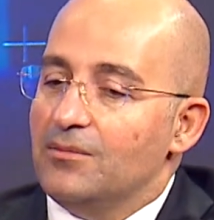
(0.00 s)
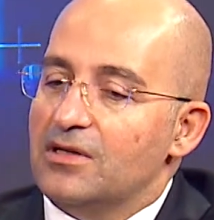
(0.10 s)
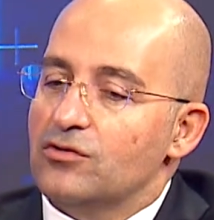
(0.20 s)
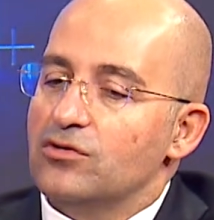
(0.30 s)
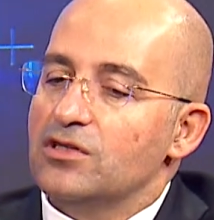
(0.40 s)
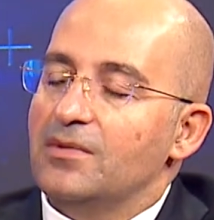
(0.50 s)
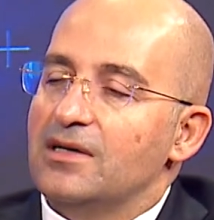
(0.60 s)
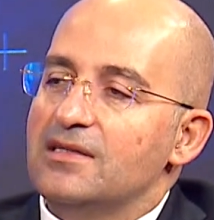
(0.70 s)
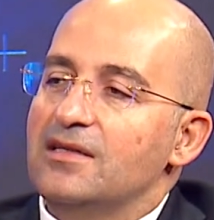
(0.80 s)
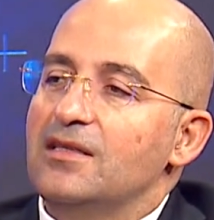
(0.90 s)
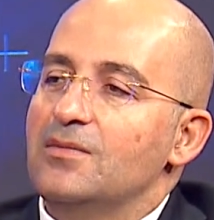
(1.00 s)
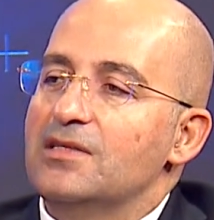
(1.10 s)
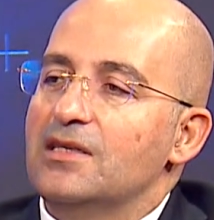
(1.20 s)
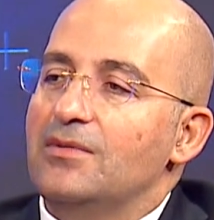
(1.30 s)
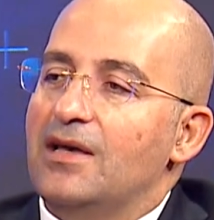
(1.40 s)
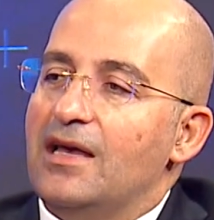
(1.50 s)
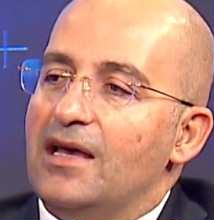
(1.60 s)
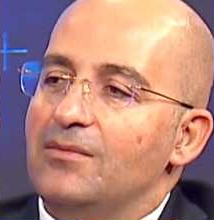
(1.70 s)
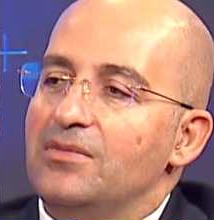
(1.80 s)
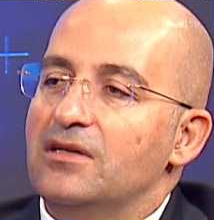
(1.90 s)
Biraz önce bahsettiğimiz gibi
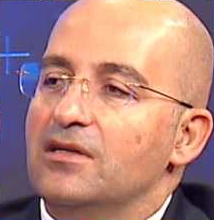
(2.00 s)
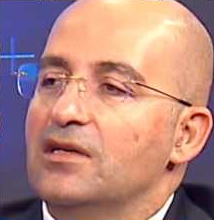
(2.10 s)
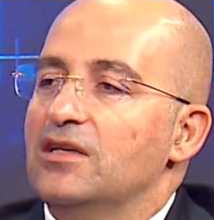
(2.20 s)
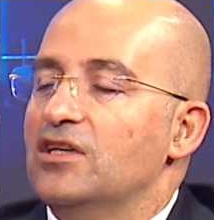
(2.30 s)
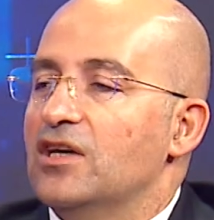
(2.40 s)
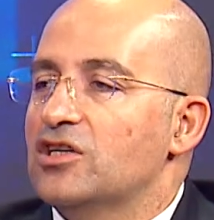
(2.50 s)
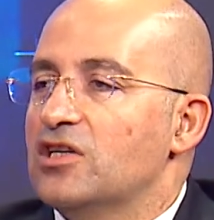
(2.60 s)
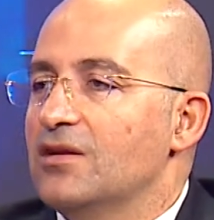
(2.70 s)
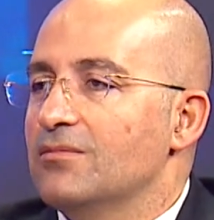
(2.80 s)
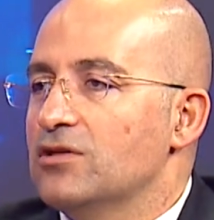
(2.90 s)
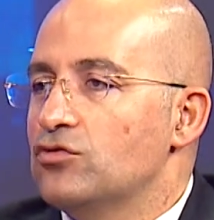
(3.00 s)
eğer bir yaşlanma hı hı.